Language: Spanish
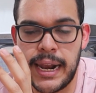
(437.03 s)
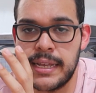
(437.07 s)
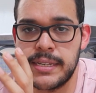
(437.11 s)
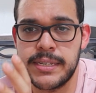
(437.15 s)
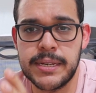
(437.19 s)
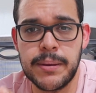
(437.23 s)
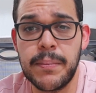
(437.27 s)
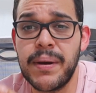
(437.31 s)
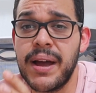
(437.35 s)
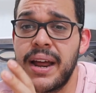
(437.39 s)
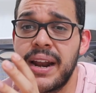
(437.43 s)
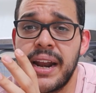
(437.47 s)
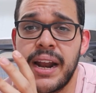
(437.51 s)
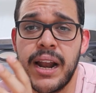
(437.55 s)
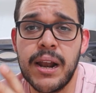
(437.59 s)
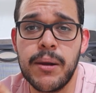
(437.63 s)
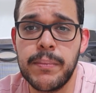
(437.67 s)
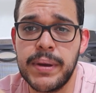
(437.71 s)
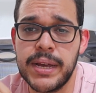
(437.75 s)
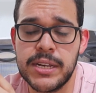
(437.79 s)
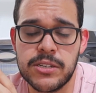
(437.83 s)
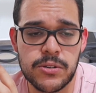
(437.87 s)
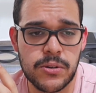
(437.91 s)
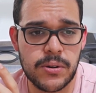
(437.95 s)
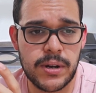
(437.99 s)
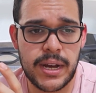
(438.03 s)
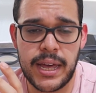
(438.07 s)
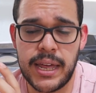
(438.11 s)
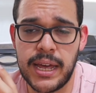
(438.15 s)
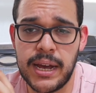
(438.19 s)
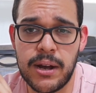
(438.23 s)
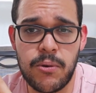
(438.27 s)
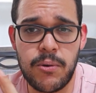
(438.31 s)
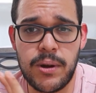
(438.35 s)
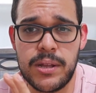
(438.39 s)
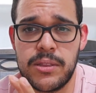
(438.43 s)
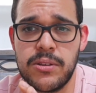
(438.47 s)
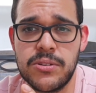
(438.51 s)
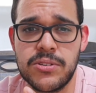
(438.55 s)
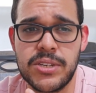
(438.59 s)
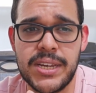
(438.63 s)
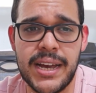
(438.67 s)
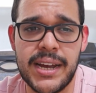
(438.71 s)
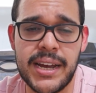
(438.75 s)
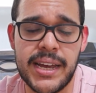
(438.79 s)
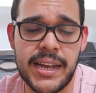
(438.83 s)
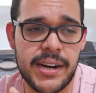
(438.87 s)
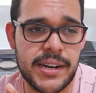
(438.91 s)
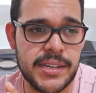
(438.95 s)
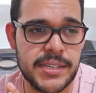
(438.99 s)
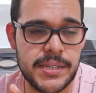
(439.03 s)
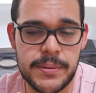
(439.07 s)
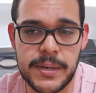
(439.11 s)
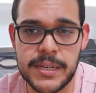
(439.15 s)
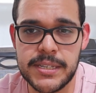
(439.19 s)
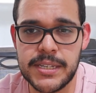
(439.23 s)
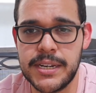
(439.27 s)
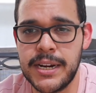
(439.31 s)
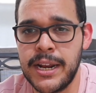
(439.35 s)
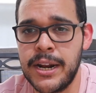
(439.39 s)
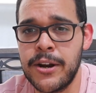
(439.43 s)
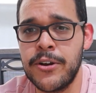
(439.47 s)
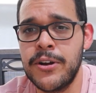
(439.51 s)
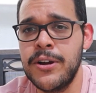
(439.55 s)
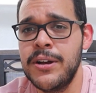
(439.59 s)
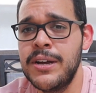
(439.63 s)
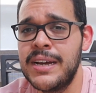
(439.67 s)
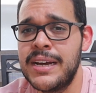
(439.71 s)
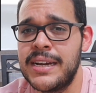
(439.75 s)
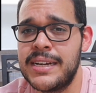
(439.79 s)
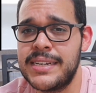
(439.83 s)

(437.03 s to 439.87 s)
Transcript: la semana, al mes o cada cuando sea que recibas dinero.